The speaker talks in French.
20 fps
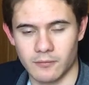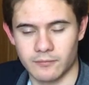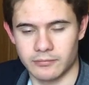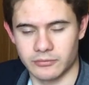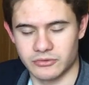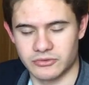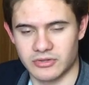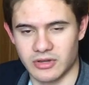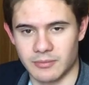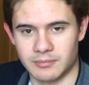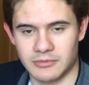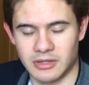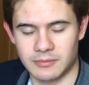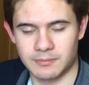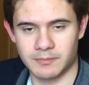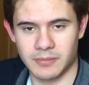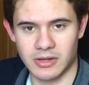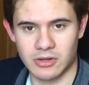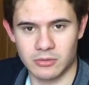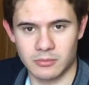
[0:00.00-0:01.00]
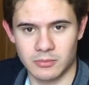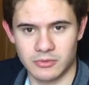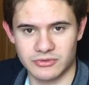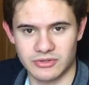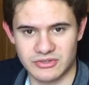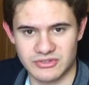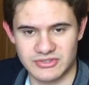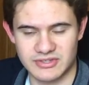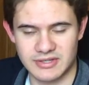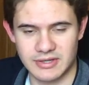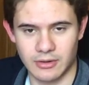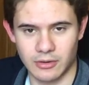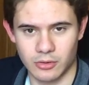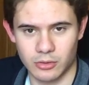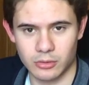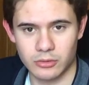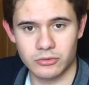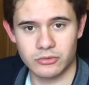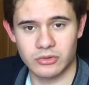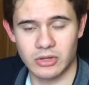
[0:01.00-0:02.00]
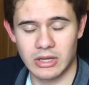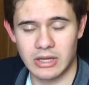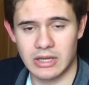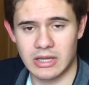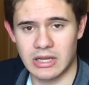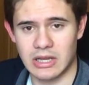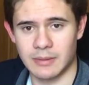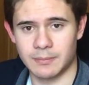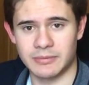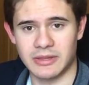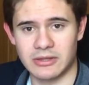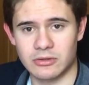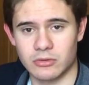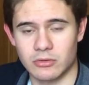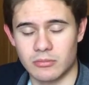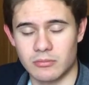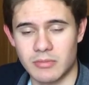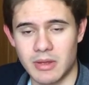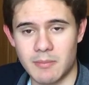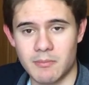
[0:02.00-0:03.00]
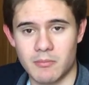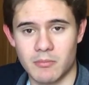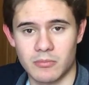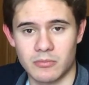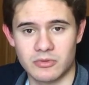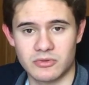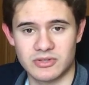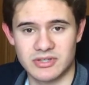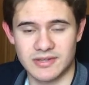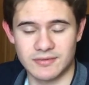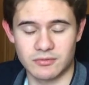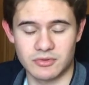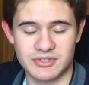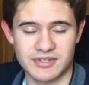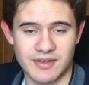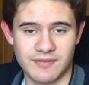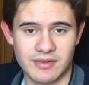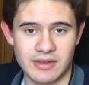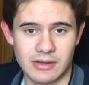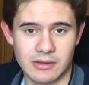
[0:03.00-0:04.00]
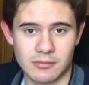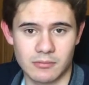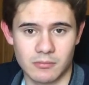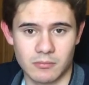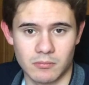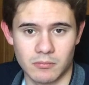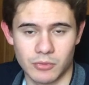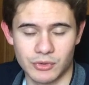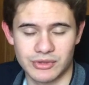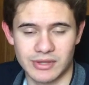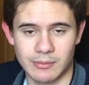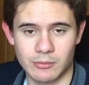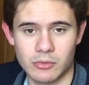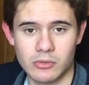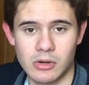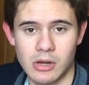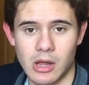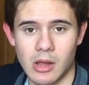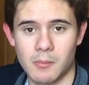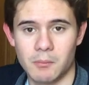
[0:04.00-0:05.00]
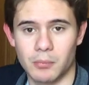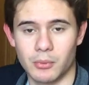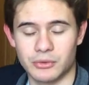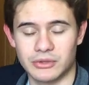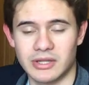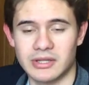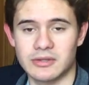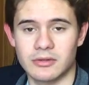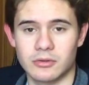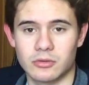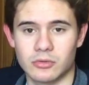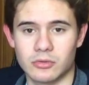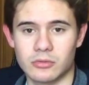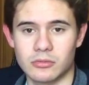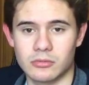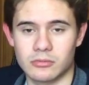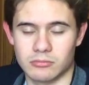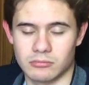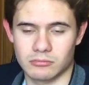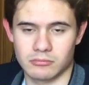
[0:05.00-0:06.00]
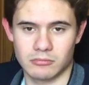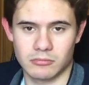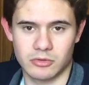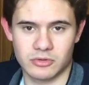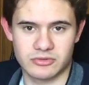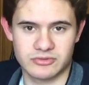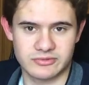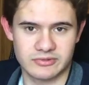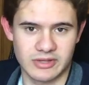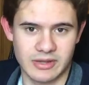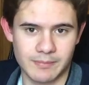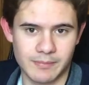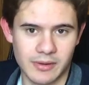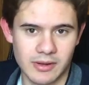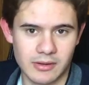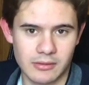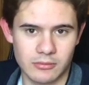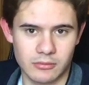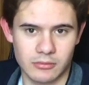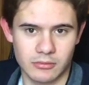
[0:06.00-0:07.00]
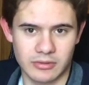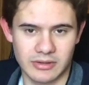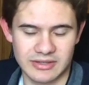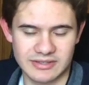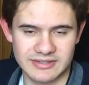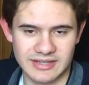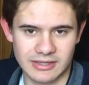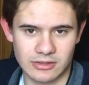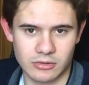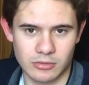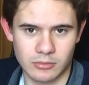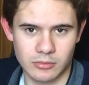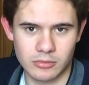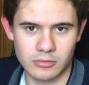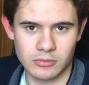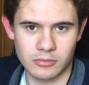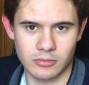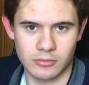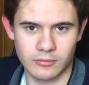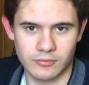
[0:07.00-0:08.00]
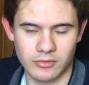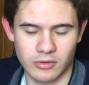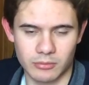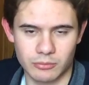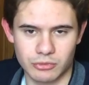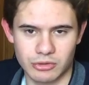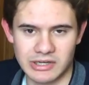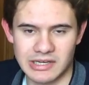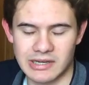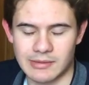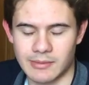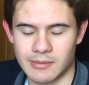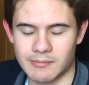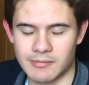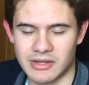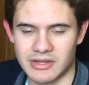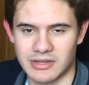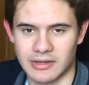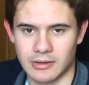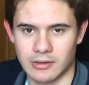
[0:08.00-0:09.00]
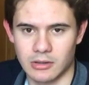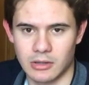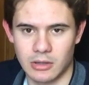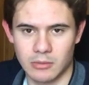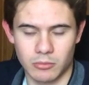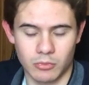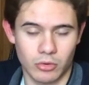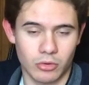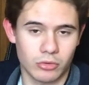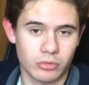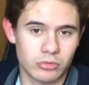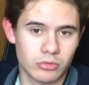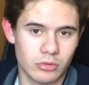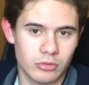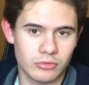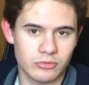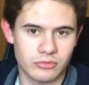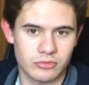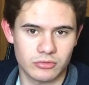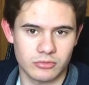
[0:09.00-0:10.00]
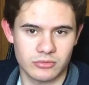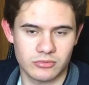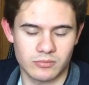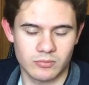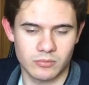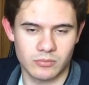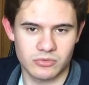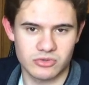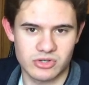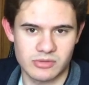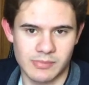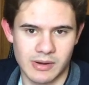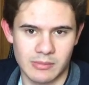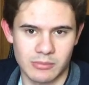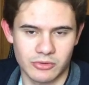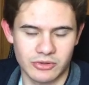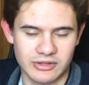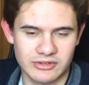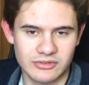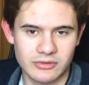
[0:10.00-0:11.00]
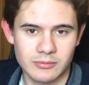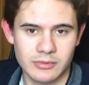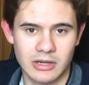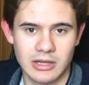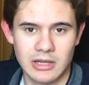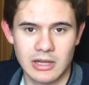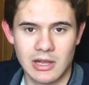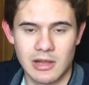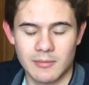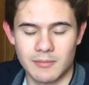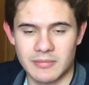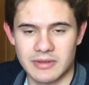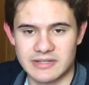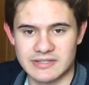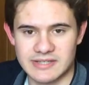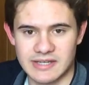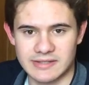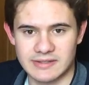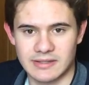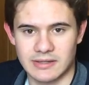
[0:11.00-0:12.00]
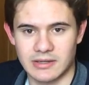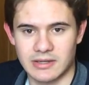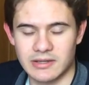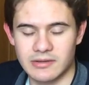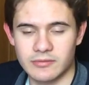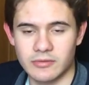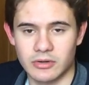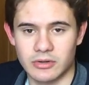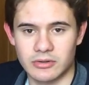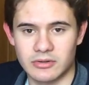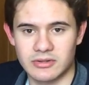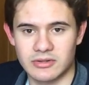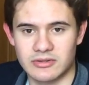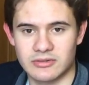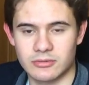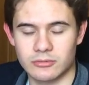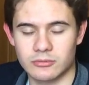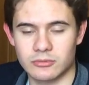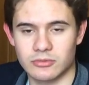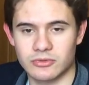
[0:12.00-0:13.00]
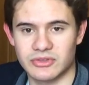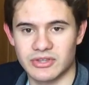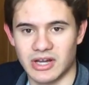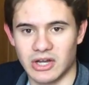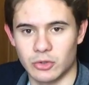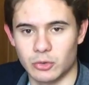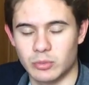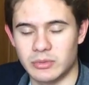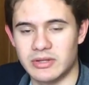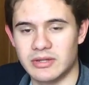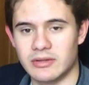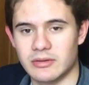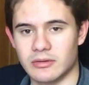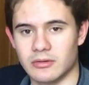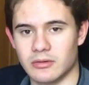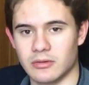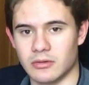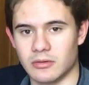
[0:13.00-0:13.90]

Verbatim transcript: vous ne savez peut-être pas comment ça se dit en russe, et peut-être que même si vous le savez mot à mot, peut-être que ce n'est pas euh, exactement euh, formulé de la même manière. Bon, en l'occurrence, euh, je n'ai pas le bon exemple, mais certains livres qui sont traduits,